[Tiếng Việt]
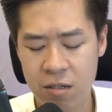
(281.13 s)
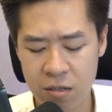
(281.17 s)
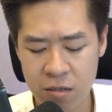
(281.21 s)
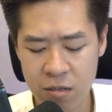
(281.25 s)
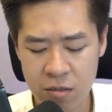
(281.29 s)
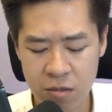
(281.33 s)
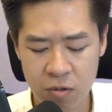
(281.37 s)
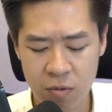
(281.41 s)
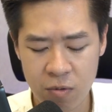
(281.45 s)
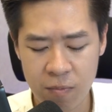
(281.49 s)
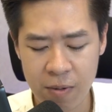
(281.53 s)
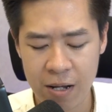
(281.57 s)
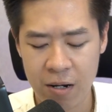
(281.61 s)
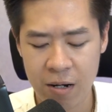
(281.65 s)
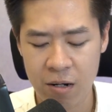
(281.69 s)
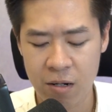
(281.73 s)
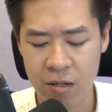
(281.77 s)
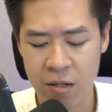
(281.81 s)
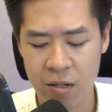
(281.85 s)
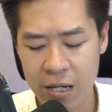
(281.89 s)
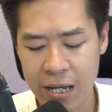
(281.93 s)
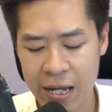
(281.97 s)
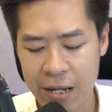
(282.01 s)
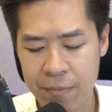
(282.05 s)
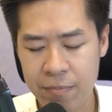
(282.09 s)
đừng có bảo
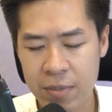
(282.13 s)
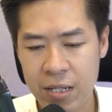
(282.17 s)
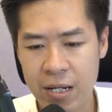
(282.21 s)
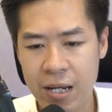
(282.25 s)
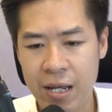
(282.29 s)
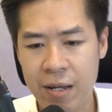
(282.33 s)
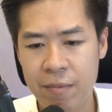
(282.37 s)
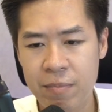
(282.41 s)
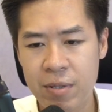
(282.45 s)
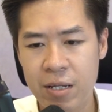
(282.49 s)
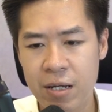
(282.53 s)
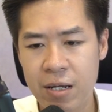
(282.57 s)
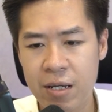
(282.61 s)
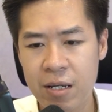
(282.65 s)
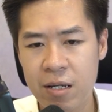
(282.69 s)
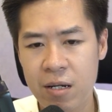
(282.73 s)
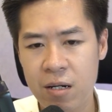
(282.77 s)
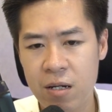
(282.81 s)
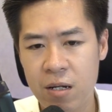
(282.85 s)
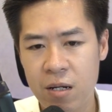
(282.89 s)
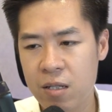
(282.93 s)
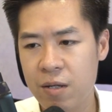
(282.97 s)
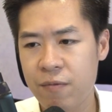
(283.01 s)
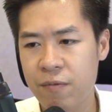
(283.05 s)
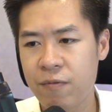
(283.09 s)
là em thế này em thế
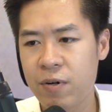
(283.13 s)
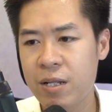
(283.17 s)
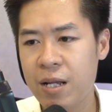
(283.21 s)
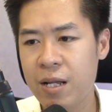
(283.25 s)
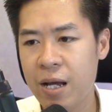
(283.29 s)
kia. Thì với